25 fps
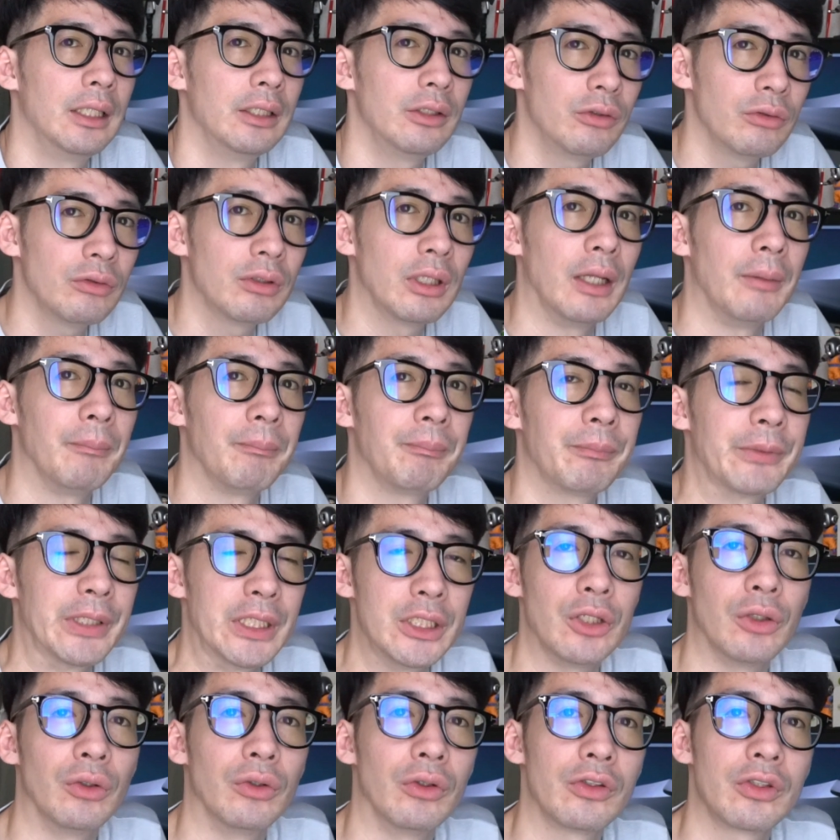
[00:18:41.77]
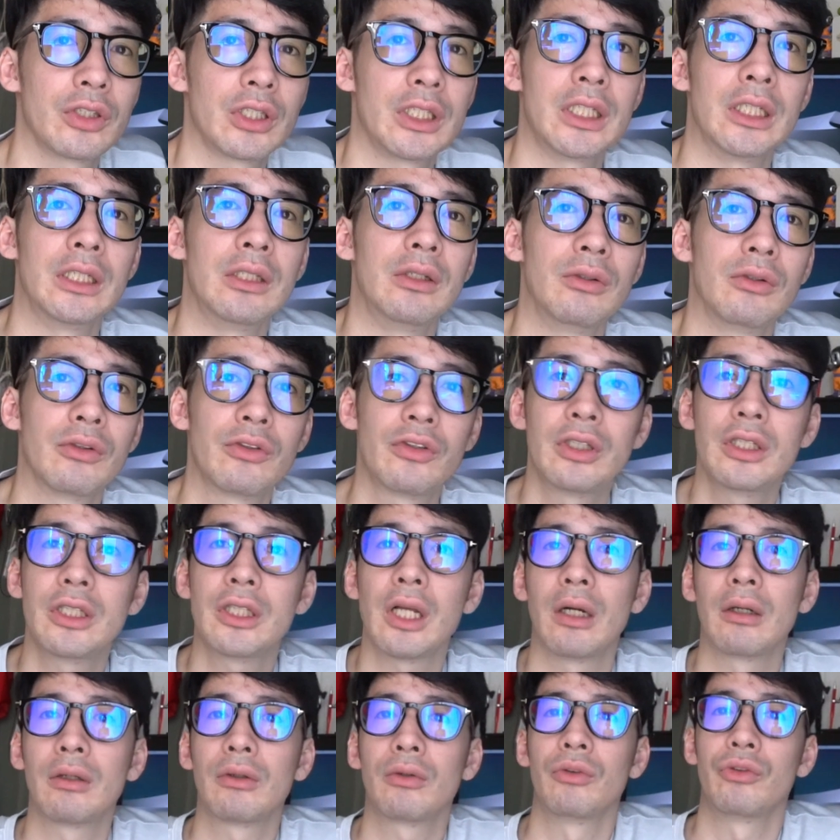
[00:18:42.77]
ということで以上杉ちゃんねのぎでし
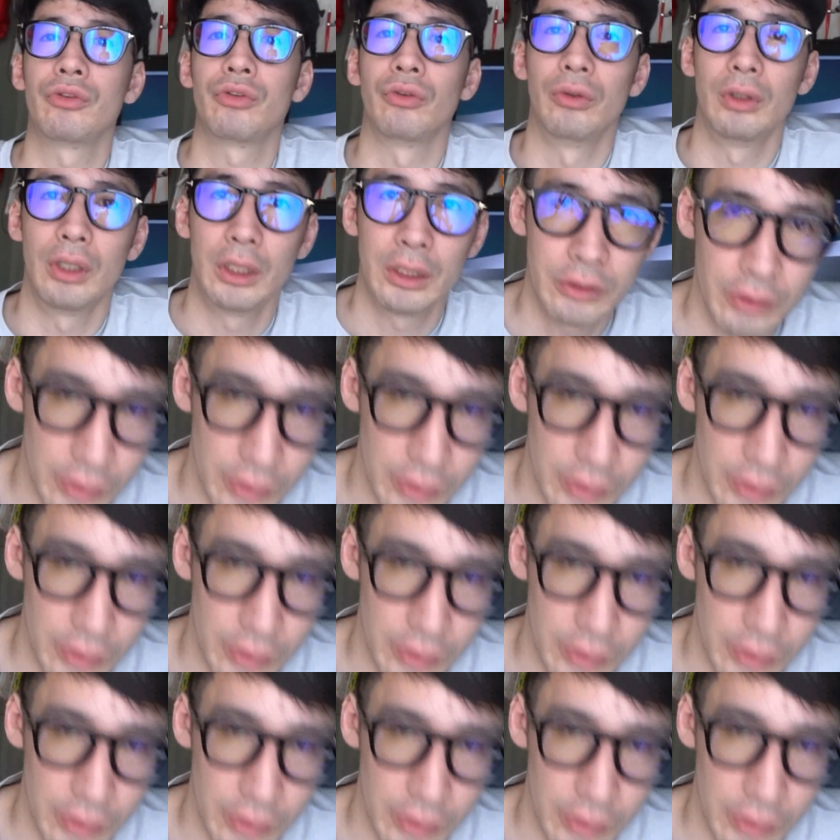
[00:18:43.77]
たご視聴ありがとう